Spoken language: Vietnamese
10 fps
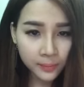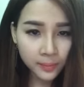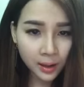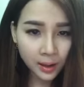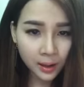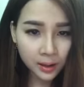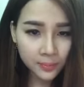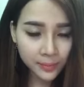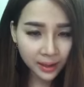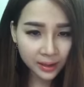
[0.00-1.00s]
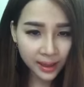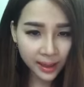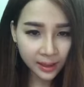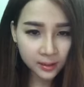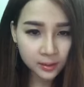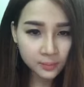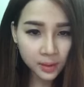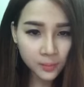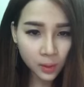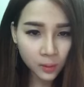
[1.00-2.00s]
mặt mặt nạ B
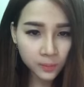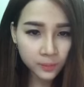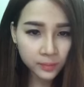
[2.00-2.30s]
một